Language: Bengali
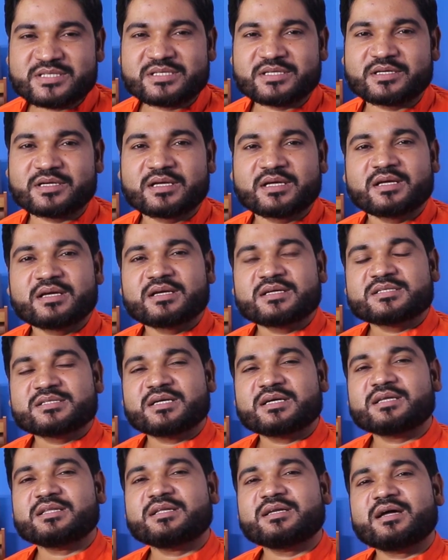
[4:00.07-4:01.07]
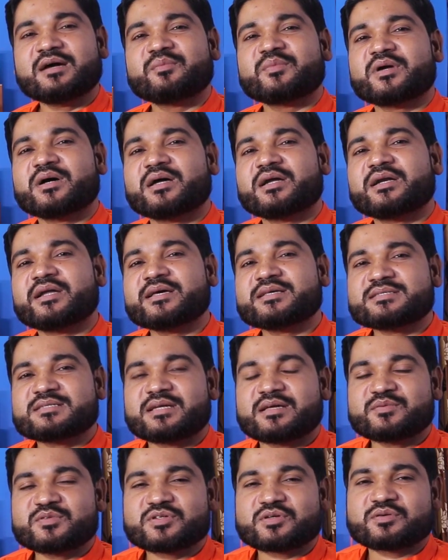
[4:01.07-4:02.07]
বেশি সেক্ষেত্রে আমরা নেক্সট
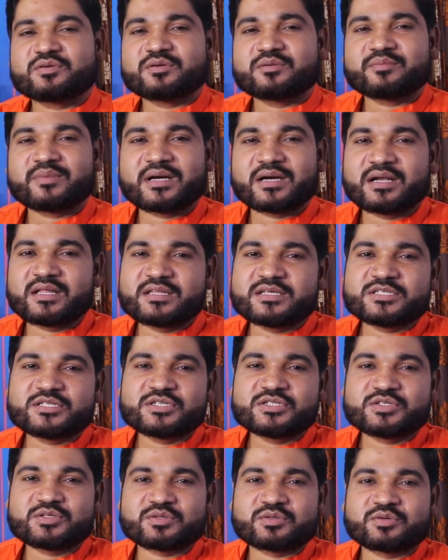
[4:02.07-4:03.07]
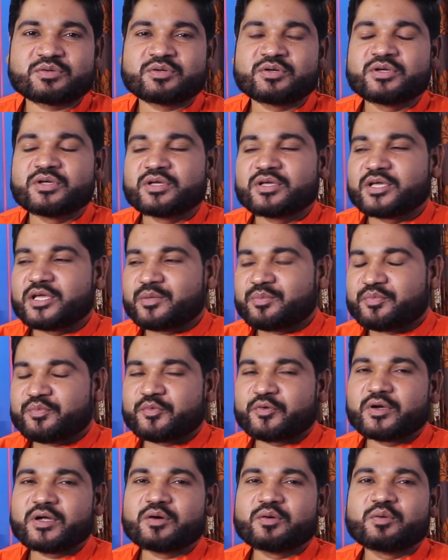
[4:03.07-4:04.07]
টাইম যখন বাংলাদেশের জন্য এই
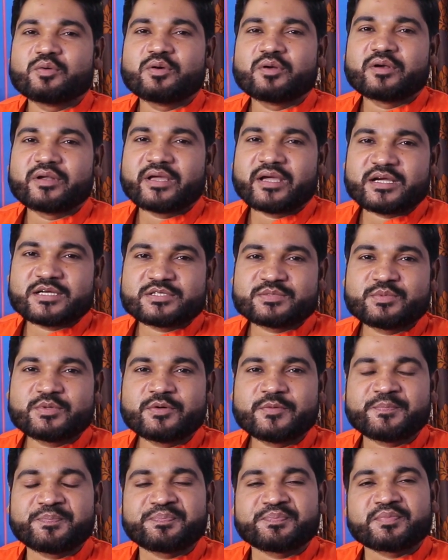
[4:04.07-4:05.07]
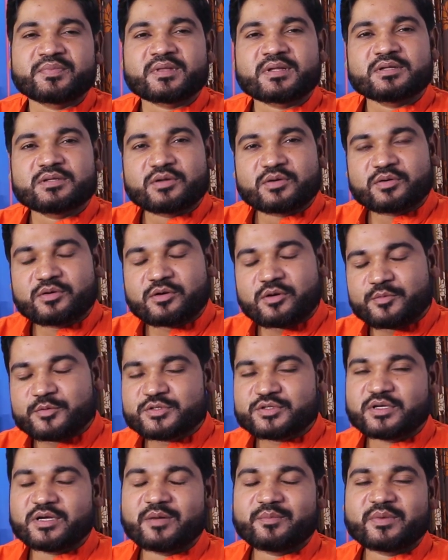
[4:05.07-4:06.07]
প্রোডাক্টগুলো নিয়ে আসব তখন
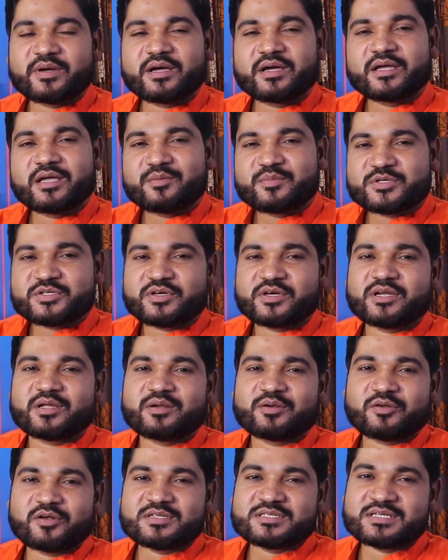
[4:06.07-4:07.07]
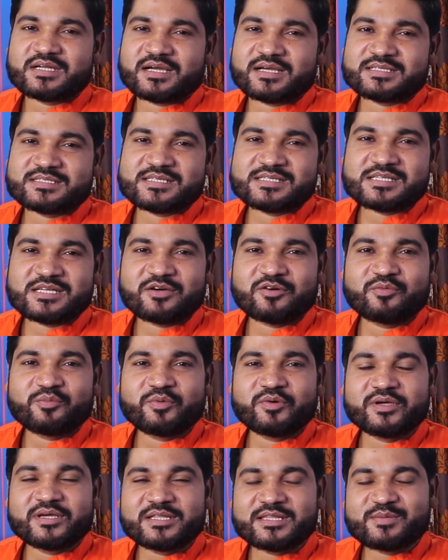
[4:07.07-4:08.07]
অবশ্যই আমরা এই বিষয়টা নলেজে রাখার চেষ্টা করব
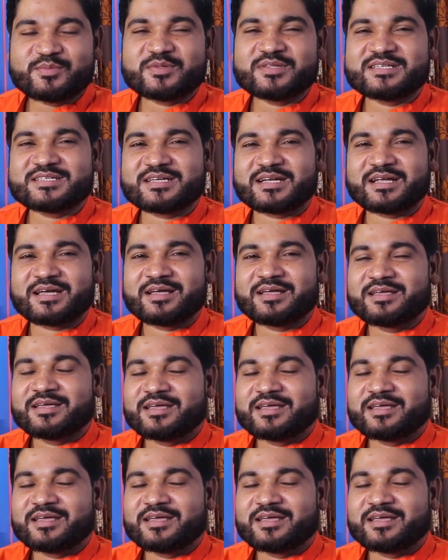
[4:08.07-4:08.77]
ইতিমধ্যে যারা